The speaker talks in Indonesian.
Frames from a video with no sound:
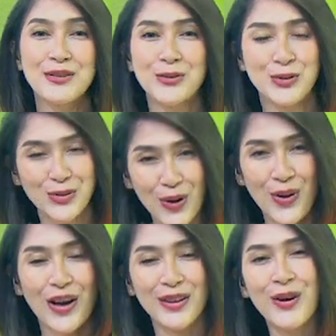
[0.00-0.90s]
Solo
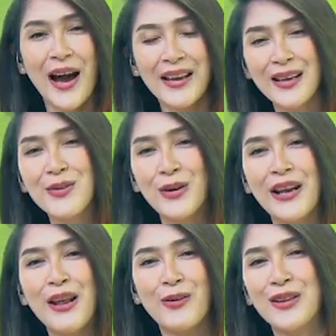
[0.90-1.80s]
atau ikon
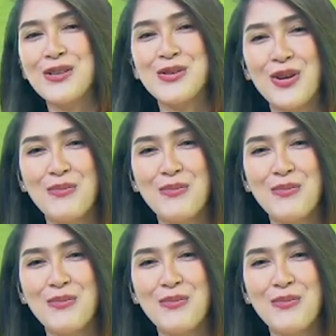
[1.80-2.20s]
kuliner kota Solo.